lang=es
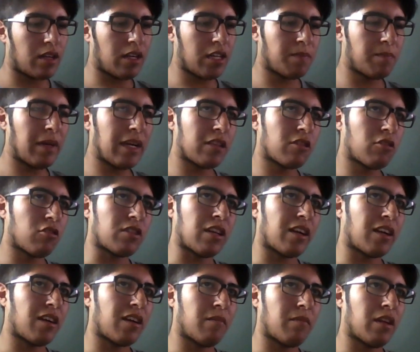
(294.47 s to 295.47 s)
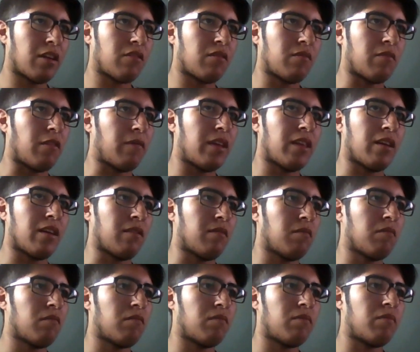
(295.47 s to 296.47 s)
aspectos han cambiado en mi vida?
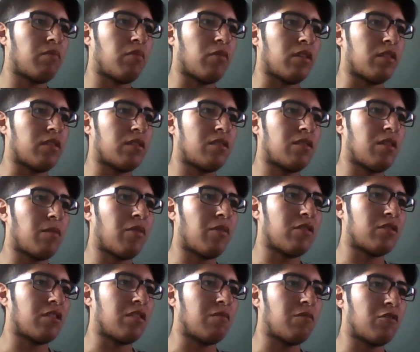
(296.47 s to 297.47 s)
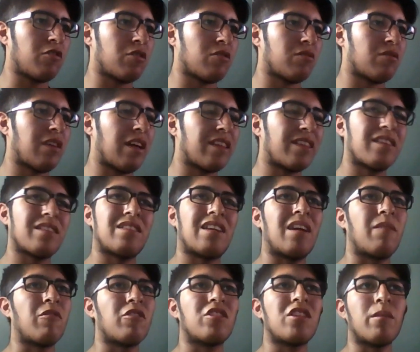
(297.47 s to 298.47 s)
Pues te puedo decir muchos. Antes era
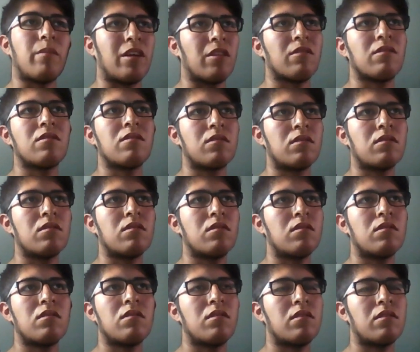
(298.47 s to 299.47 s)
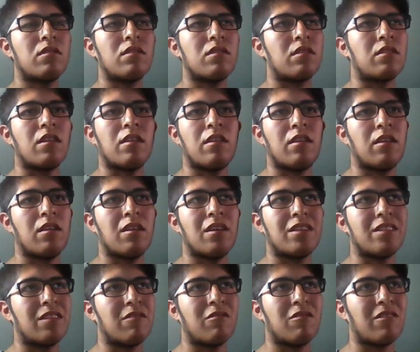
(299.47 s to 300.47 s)
muy tímido. Te
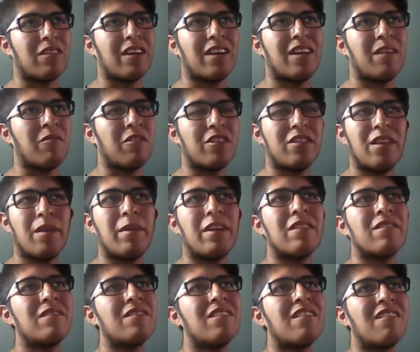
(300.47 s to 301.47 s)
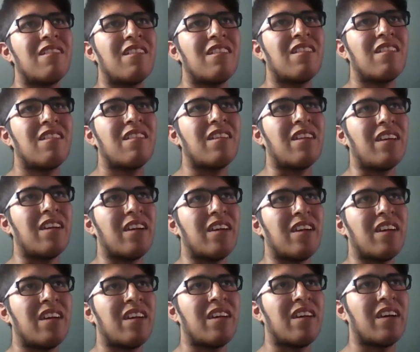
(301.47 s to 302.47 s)
aseguro que era muy tímido
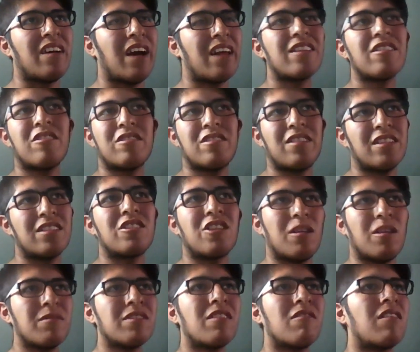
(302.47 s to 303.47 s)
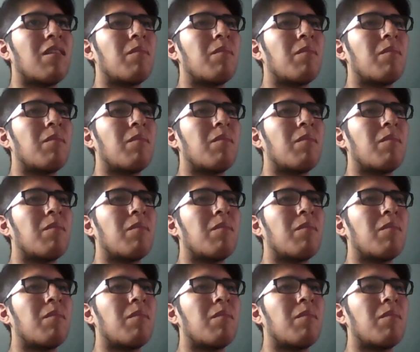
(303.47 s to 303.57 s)
eh, antes yo hacía streams en una